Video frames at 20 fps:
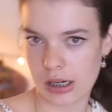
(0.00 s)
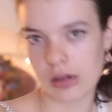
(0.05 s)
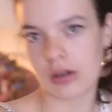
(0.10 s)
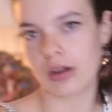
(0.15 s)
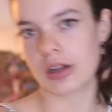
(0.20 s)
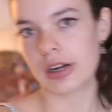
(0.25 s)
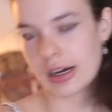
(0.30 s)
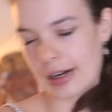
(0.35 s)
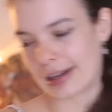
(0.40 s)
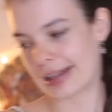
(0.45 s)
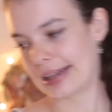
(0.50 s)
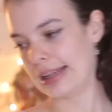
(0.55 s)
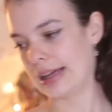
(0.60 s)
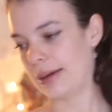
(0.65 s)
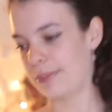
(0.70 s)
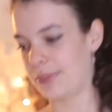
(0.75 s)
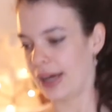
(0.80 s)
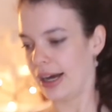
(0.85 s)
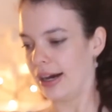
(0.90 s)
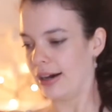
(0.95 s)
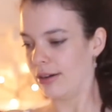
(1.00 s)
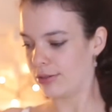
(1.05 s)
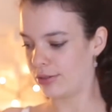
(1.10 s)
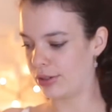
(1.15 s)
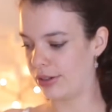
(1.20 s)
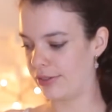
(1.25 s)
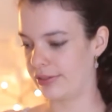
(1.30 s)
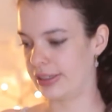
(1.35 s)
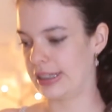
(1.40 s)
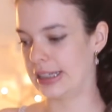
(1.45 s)
agora aquela minha
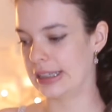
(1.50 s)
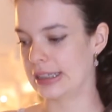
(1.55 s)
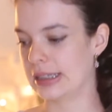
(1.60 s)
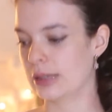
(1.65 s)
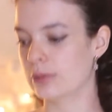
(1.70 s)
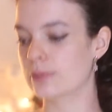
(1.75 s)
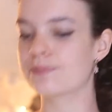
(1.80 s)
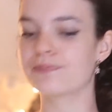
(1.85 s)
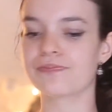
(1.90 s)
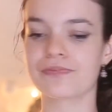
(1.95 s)
auto-reflexão?